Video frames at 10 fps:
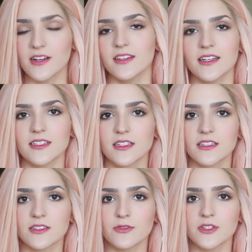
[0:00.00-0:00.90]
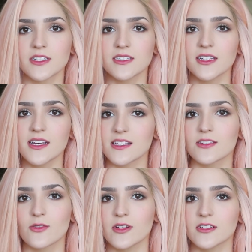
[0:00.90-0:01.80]
certeza que se você seguir
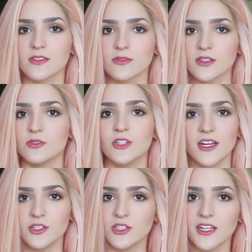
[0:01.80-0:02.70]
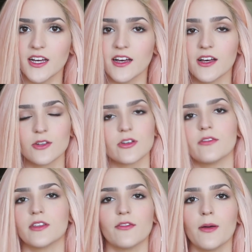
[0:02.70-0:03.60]
essas coisas no seu dia a dia, sua
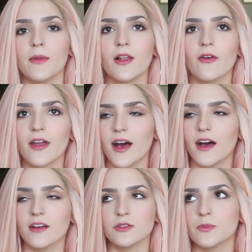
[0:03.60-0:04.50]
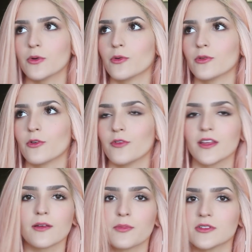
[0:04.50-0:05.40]
vida vai melhorar, tipo,
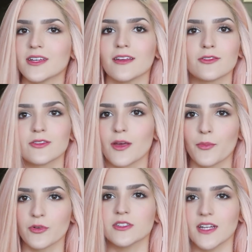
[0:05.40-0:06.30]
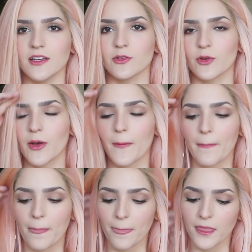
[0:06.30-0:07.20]
90%, 100%.
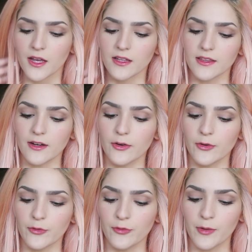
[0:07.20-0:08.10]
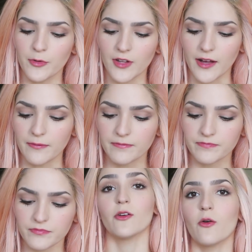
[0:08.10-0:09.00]
Então, vamos lá.
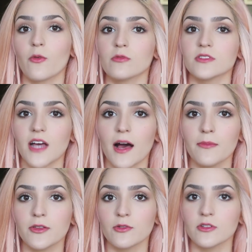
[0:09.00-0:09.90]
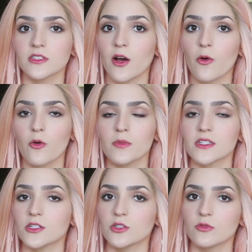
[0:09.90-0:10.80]
São alguns hábitos e
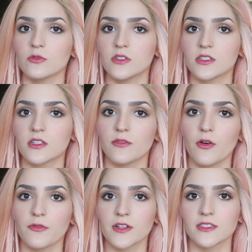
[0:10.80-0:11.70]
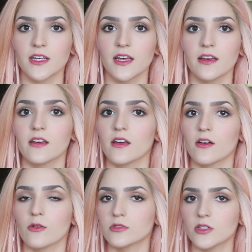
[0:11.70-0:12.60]
algumas atitudes que vão fazer
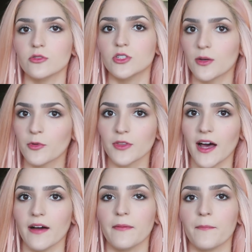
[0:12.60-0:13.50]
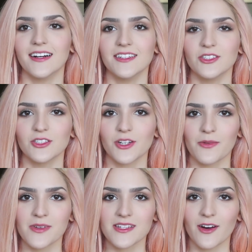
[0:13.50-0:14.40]
o seu dia mudar. Antes de
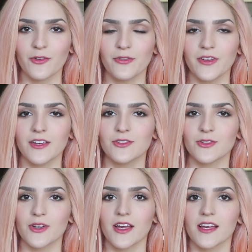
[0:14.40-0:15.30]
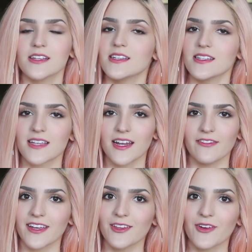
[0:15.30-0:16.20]
começar o vídeo, se
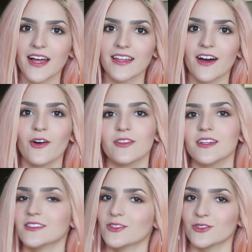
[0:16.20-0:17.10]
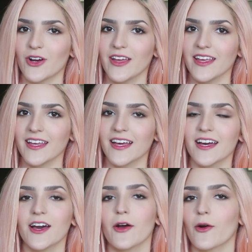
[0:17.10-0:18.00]
inscreva aqui no canal, deixe seu
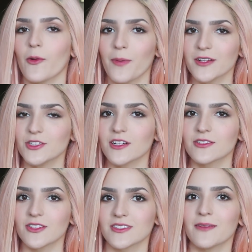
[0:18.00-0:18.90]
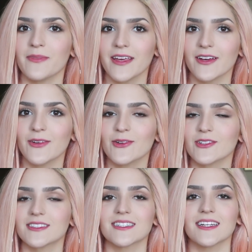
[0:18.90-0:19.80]
joinha, compartilhe com seus
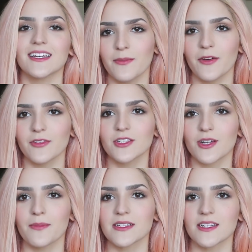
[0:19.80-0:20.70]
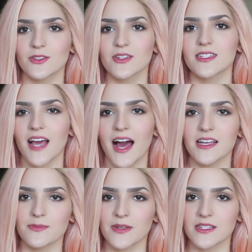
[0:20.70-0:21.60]
amigos. Também vou deixar minhas redes
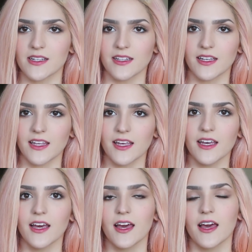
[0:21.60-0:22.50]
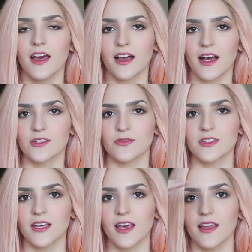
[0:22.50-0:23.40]
sociais passando aqui caso
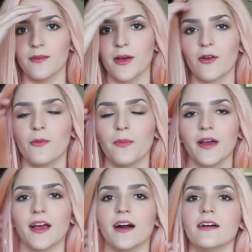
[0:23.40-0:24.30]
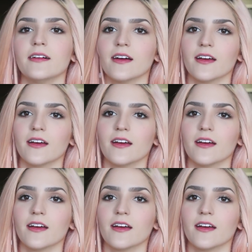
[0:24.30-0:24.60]
você queira me acompanhar.